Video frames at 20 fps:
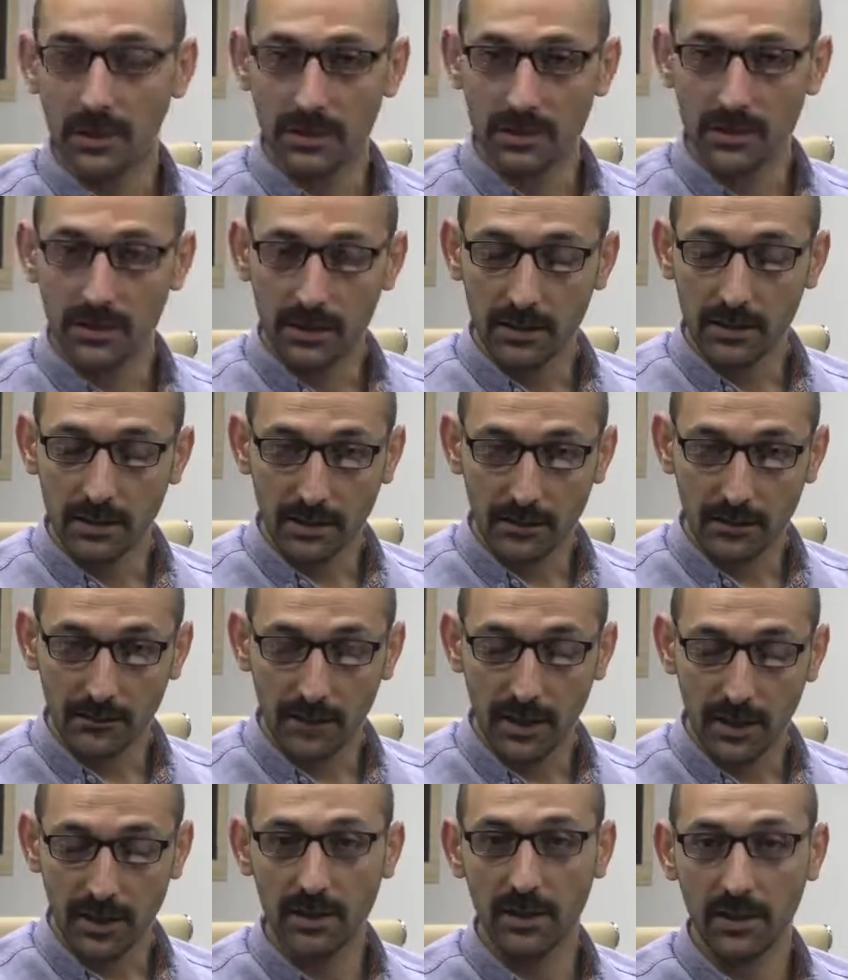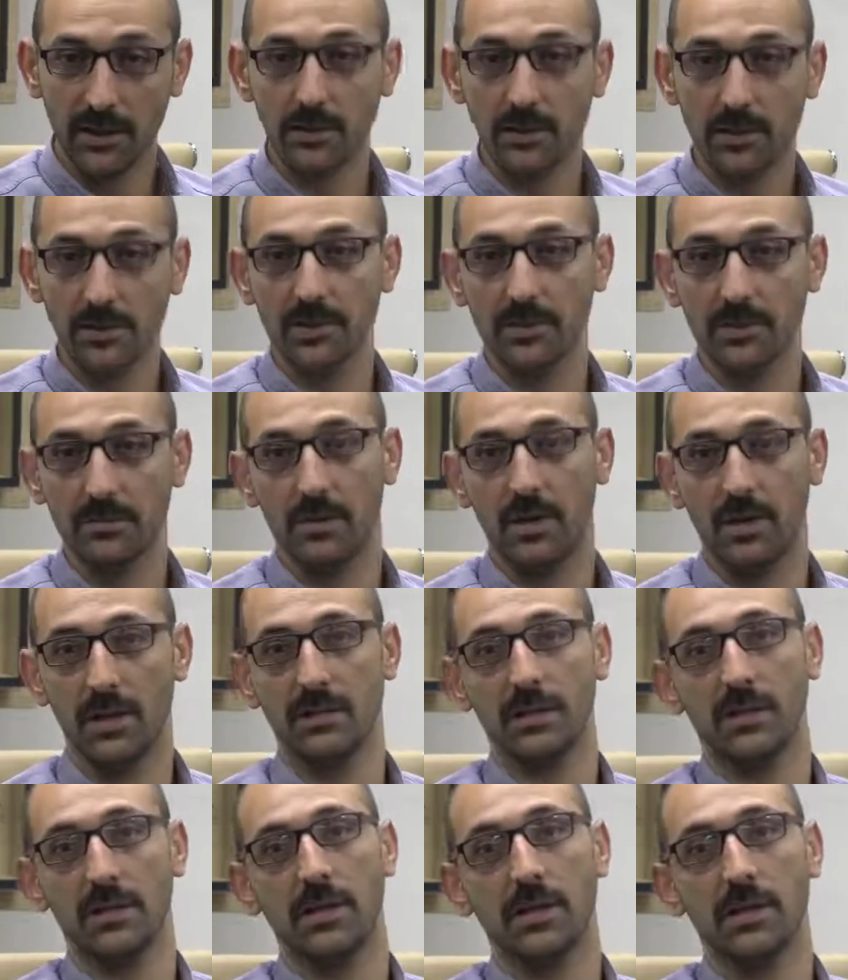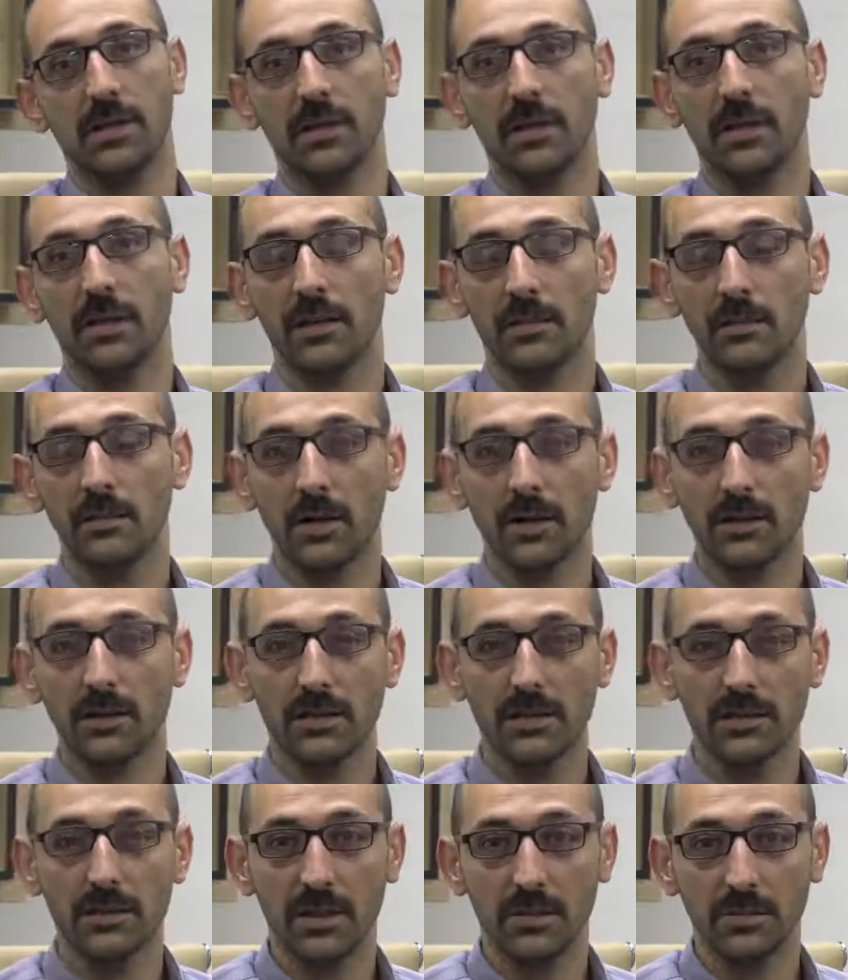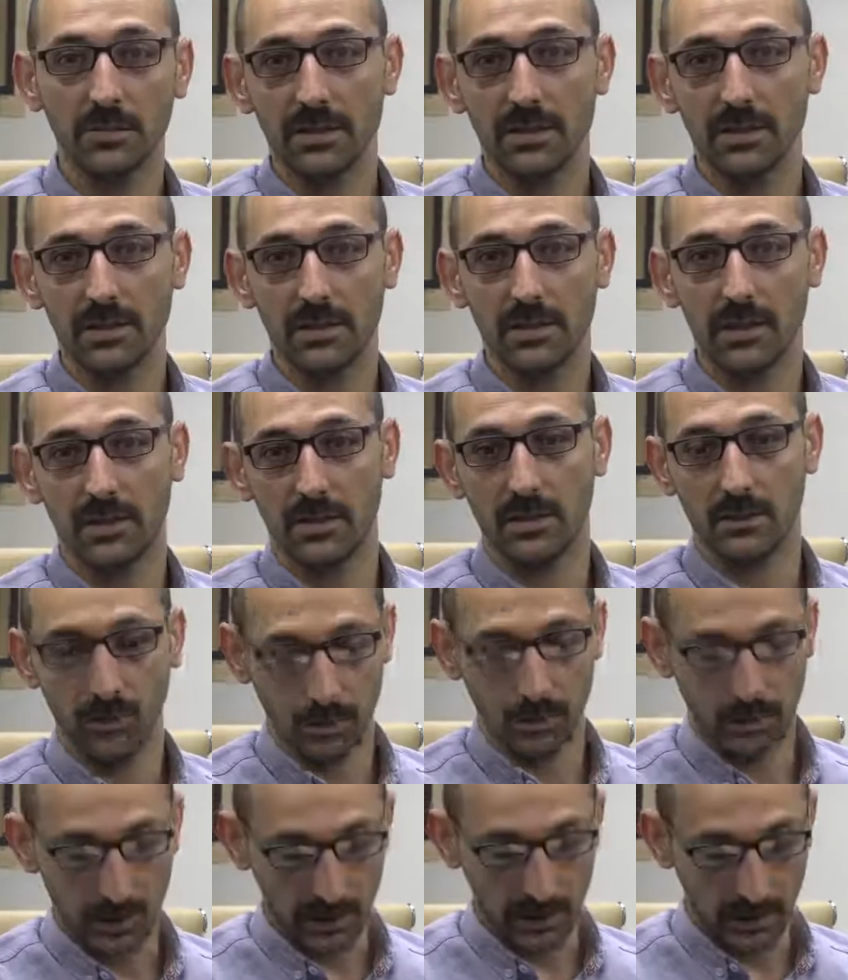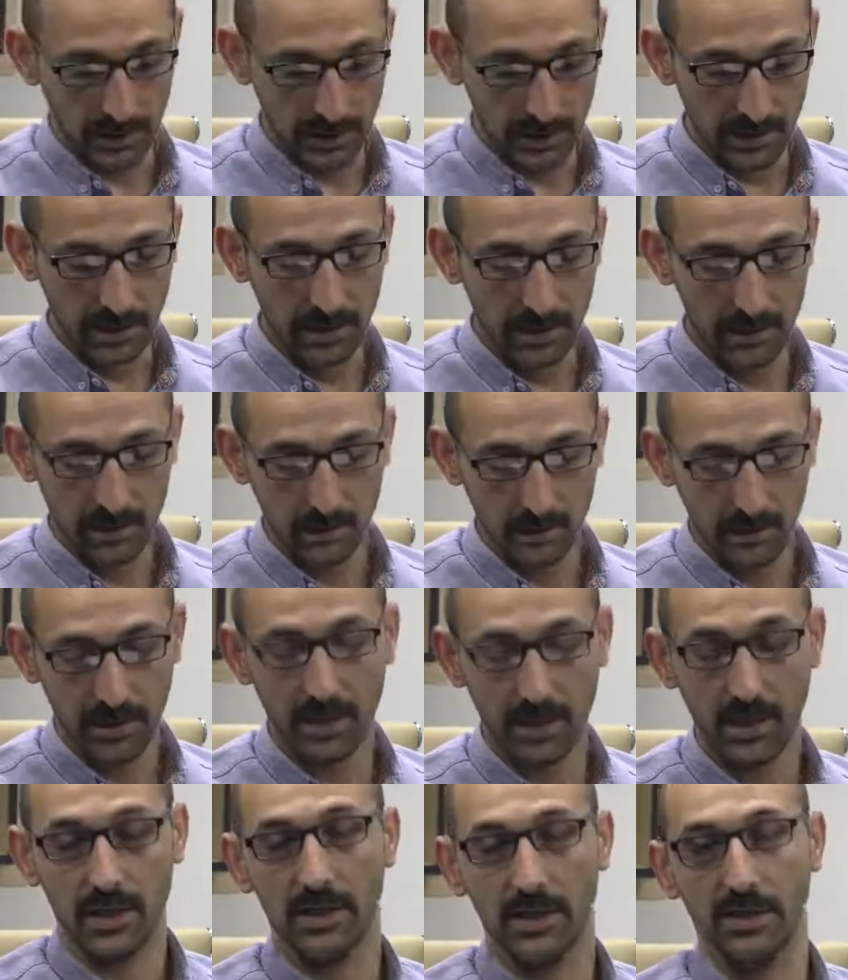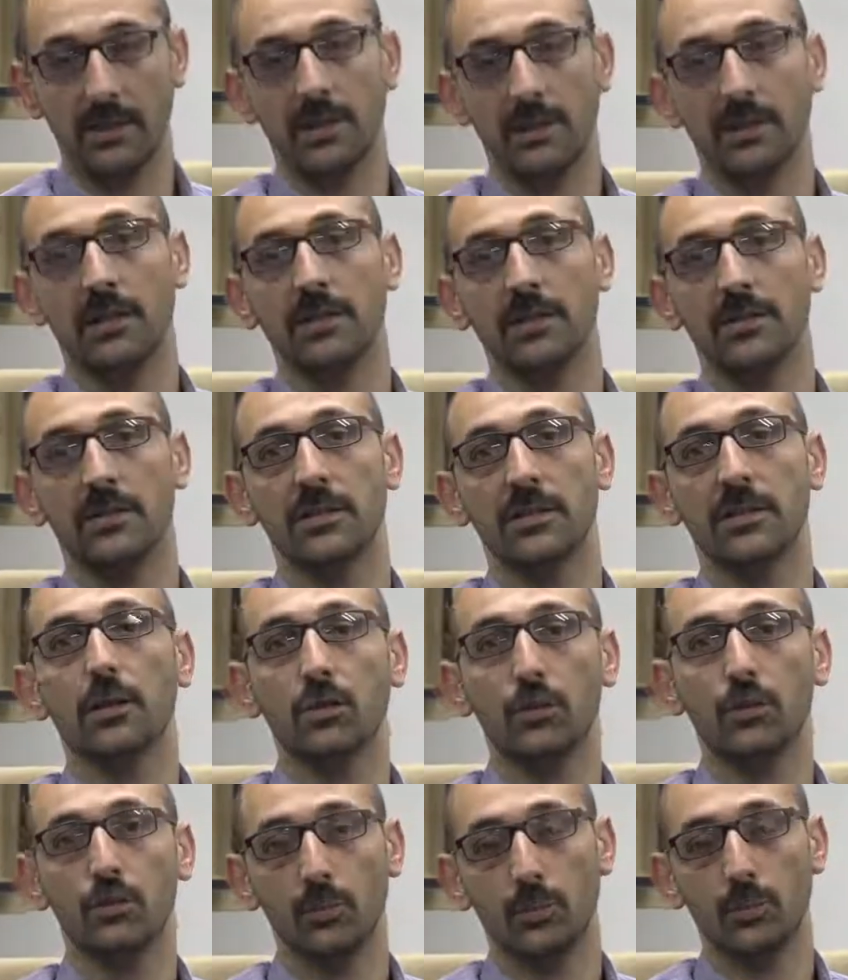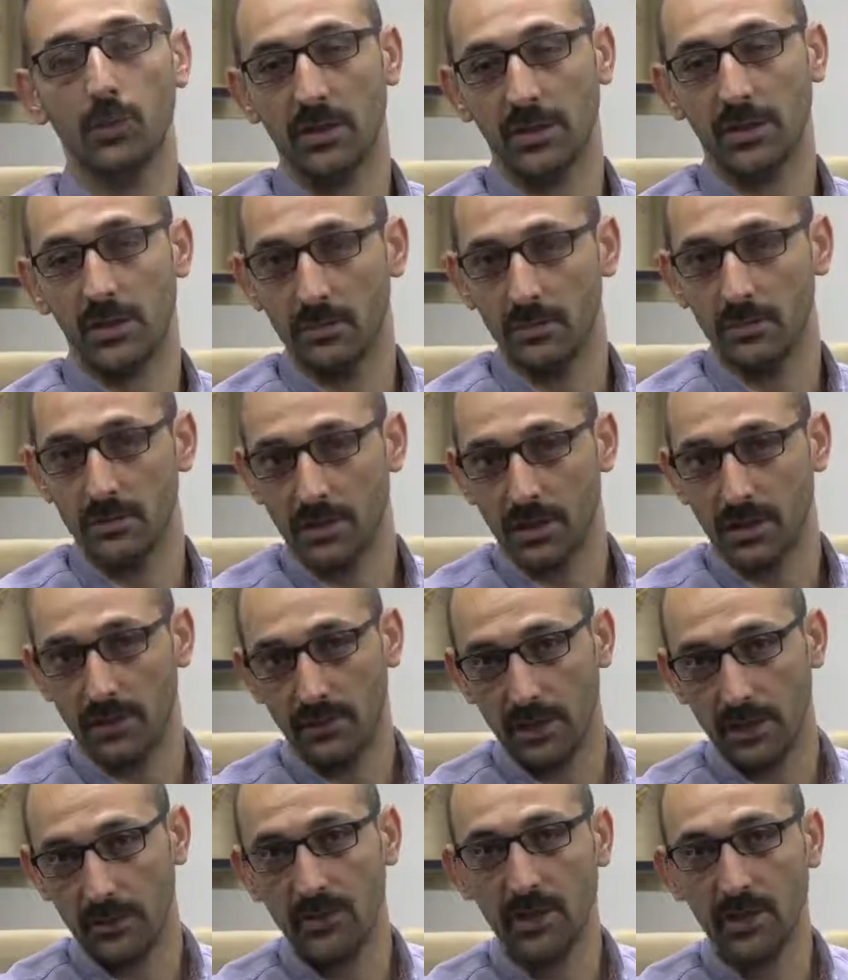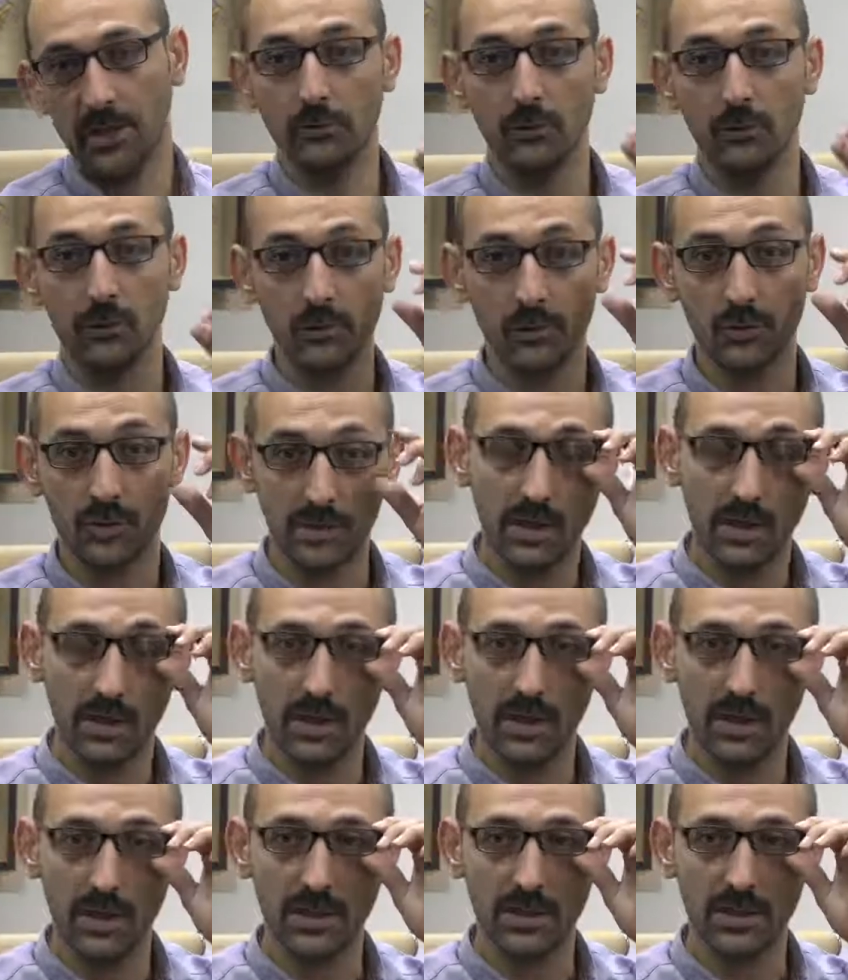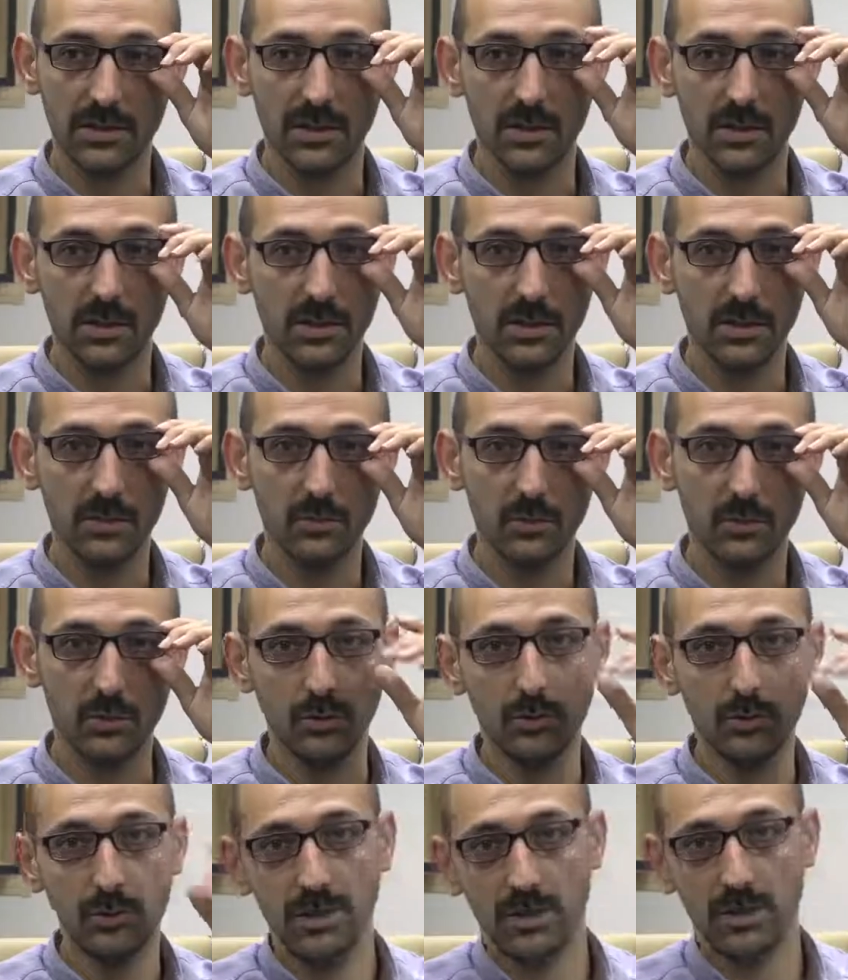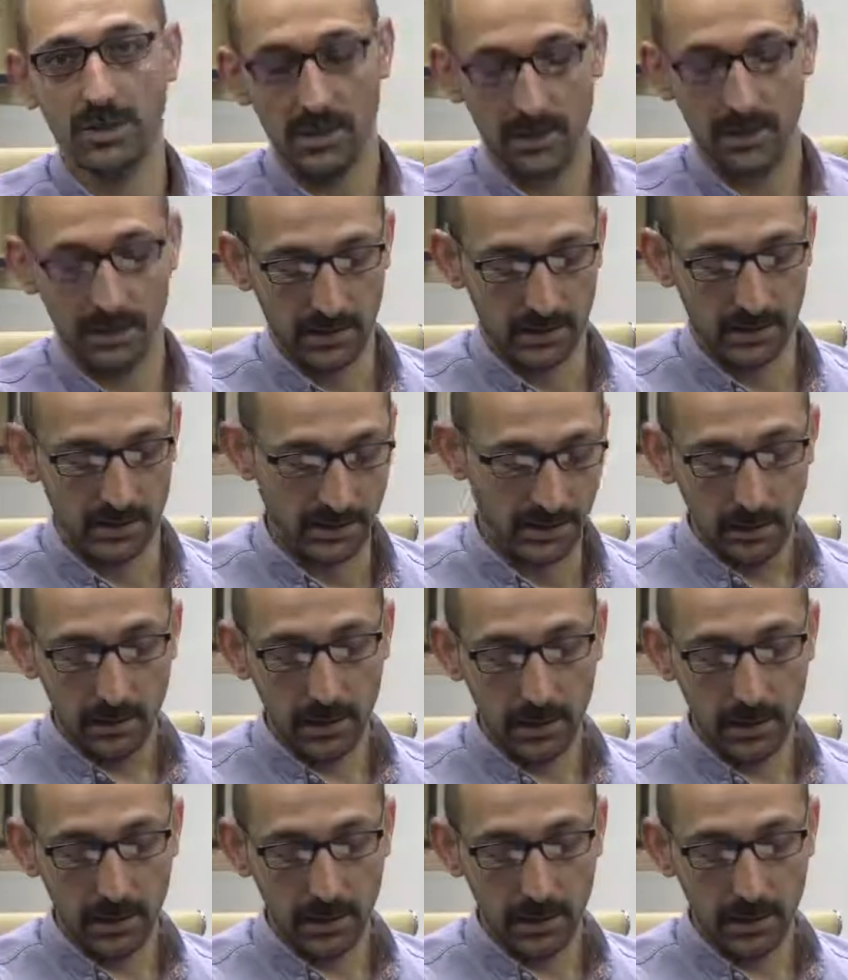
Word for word: insanların faydalanması için bazı içeriklerden bahsedeceğim. Sizler de bunlarla ilgili merak ettiklerinizi YouTube kanalımızdan, web televizyonumuzdan e, araştırarak bulup izleyeceksiniz.